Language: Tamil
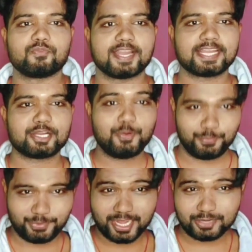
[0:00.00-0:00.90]

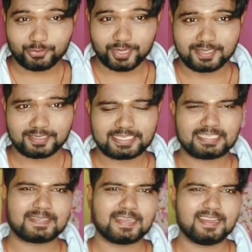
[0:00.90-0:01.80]
வணக்கம் நான் உங்கள்
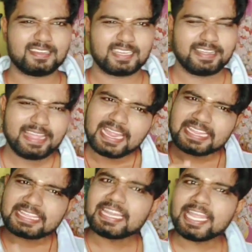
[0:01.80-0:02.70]
கிருஷ்ணா
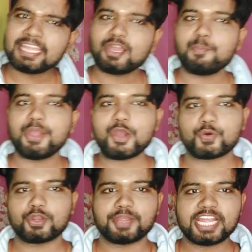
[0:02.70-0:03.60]
இன்னைக்கு நம்ம
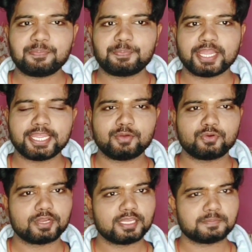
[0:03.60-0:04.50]
ஒரு மிகப்பெரிய
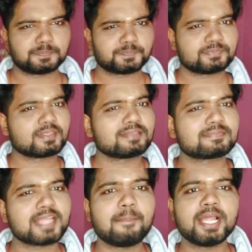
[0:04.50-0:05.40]
ஒரு
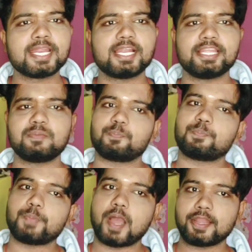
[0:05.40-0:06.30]
தமிழர்களின்
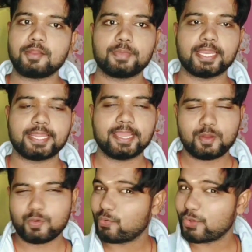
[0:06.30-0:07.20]
பாரம்பரிய
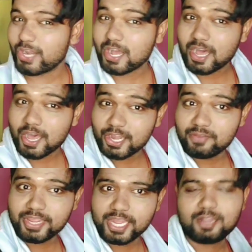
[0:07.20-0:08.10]
ஒரு
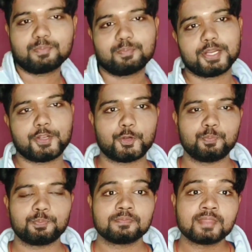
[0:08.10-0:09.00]
அறிவியல்
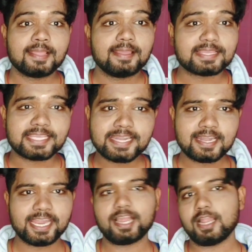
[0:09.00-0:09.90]
மற்றும்
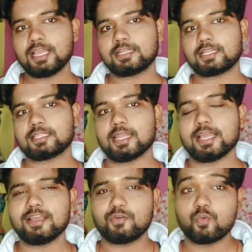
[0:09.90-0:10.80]
இன்றைய
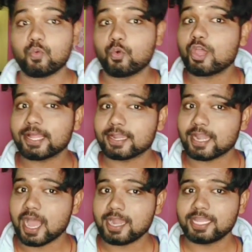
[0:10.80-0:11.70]
காலகட்டத்தில் உலக
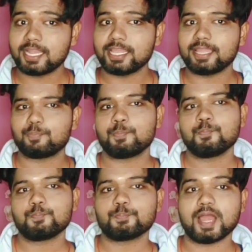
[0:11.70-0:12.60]
நாடுகளே
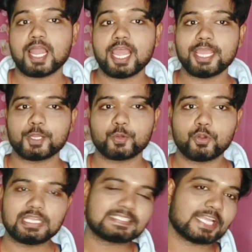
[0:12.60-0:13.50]
பலாயிரம்
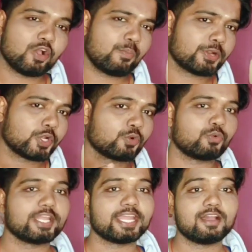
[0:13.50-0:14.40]
கோடி செலவு
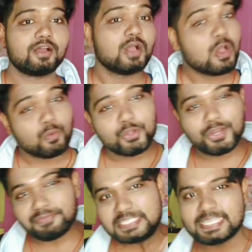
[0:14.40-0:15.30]
பண்ணக்கூடிய
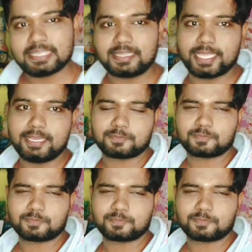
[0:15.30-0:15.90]
ஒரு விஷயத்த